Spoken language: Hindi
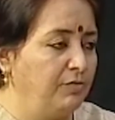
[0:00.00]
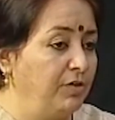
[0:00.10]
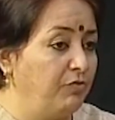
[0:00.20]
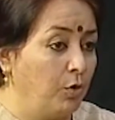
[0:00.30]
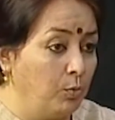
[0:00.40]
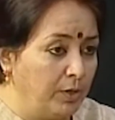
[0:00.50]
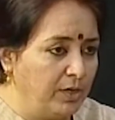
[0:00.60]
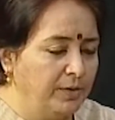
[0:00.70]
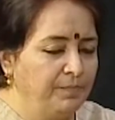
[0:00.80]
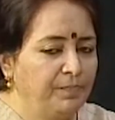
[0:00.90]
वे
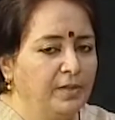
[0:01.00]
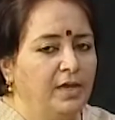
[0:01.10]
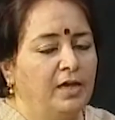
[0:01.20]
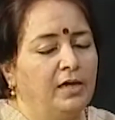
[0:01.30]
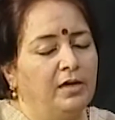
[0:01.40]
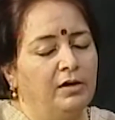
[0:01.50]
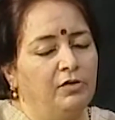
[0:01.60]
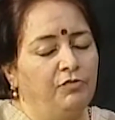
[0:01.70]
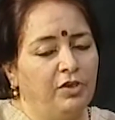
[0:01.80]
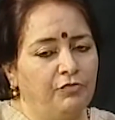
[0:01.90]

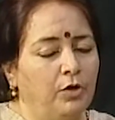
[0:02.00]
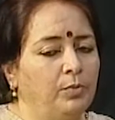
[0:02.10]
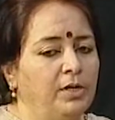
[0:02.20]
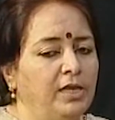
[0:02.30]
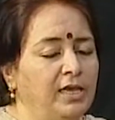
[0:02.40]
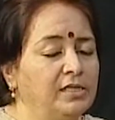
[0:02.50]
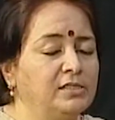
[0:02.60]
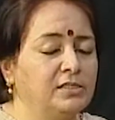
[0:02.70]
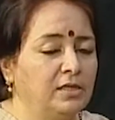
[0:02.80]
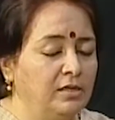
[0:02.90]
फॉरवर्ड वे फॉरवर्ड
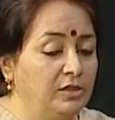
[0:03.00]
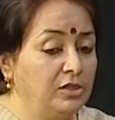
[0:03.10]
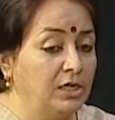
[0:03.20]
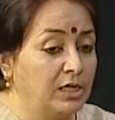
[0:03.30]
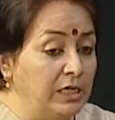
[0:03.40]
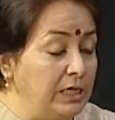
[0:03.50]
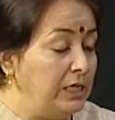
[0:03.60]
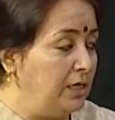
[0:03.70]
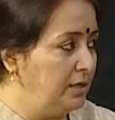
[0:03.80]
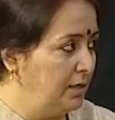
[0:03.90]
इज़ द की
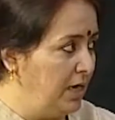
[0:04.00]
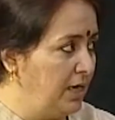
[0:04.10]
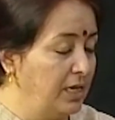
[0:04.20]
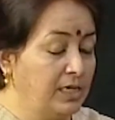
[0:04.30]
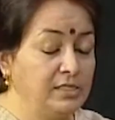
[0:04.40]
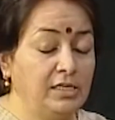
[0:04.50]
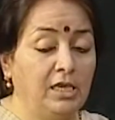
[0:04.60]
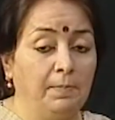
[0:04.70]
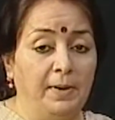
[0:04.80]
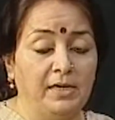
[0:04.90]
अगर किसी
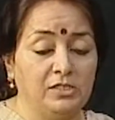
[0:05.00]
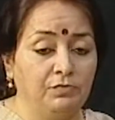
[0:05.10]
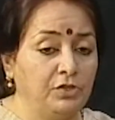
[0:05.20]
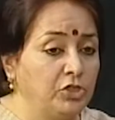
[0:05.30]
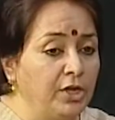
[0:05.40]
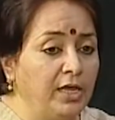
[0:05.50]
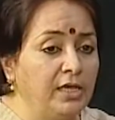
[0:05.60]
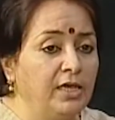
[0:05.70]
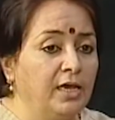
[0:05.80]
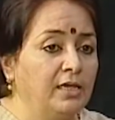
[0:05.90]
के पास विजन
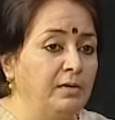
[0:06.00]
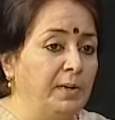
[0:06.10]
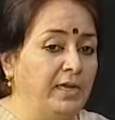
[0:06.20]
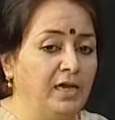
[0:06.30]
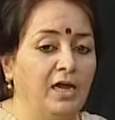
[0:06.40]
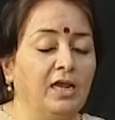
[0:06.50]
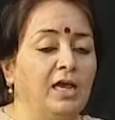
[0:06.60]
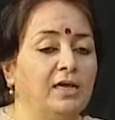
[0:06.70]
नहीं है कि मैंने अगला